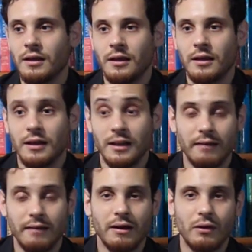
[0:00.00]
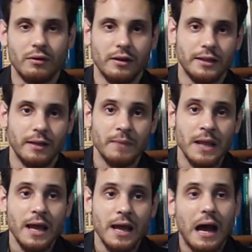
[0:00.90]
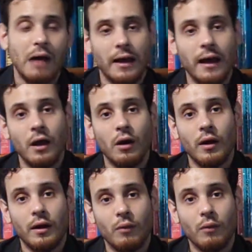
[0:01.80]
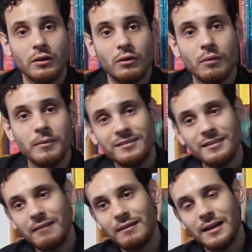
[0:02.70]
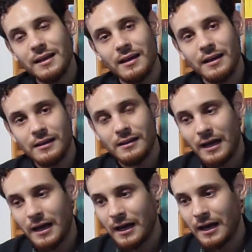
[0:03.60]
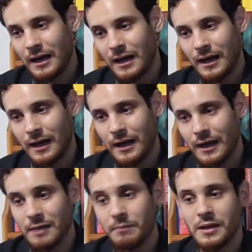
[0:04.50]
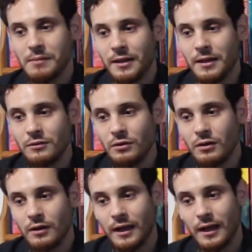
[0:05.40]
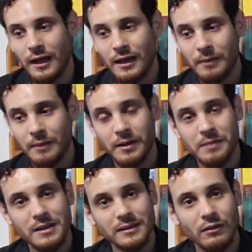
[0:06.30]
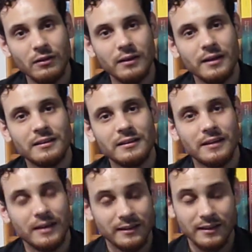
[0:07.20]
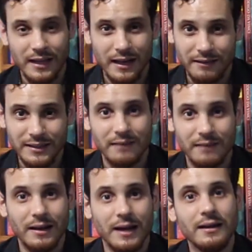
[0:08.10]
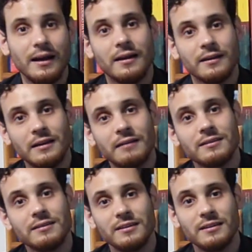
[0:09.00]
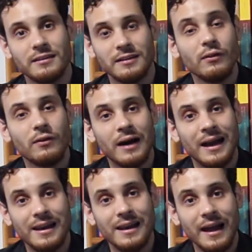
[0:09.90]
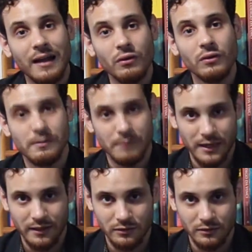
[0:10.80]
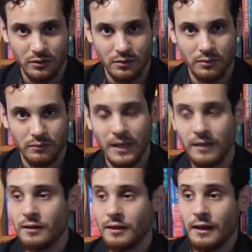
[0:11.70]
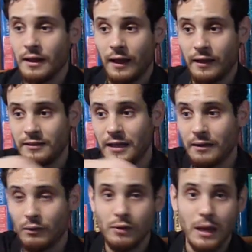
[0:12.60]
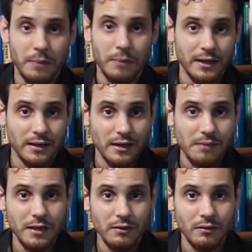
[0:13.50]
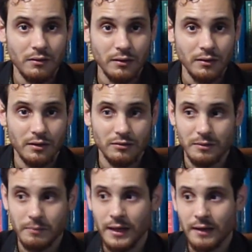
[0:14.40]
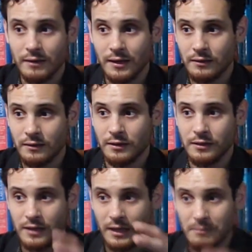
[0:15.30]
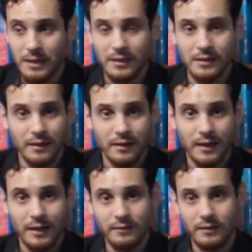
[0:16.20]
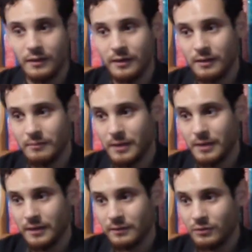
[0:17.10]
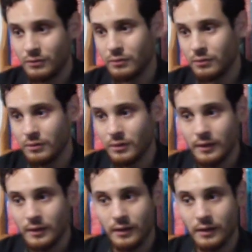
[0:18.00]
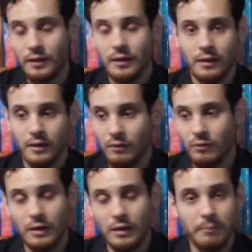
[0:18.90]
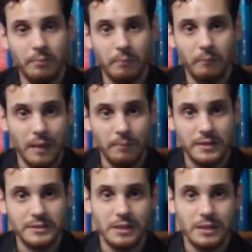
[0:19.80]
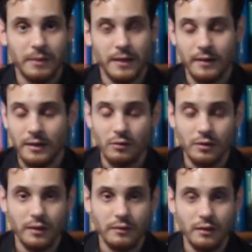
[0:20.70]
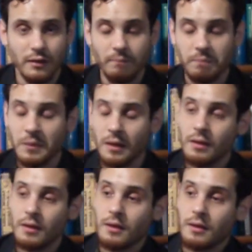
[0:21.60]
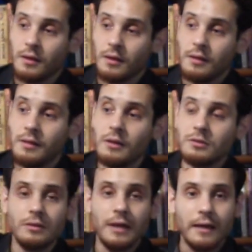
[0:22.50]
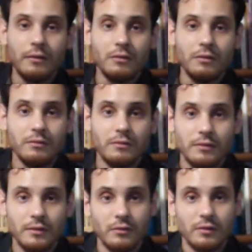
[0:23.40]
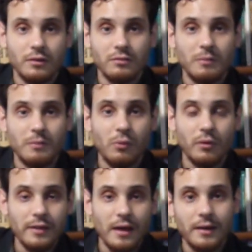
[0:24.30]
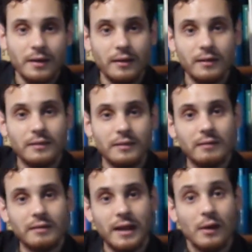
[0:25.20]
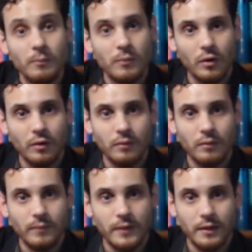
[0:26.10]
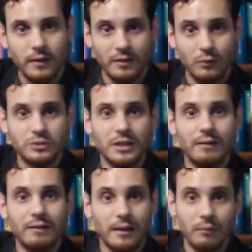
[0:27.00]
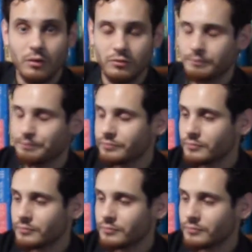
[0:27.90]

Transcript: eh, que le daba corriente. Ahora, cuando comenzaba el experimento, el experimentador que tenía la bata blanca estaba sentado al lado del maestro. Bien, estaba una pared en el medio que lo separaba, tenía la máquina delante, el maestro eh, con las, las perillas para dar corriente. Y del otro lado, donde no se podía ver, estaba el alumno, que se escuchaba la voz.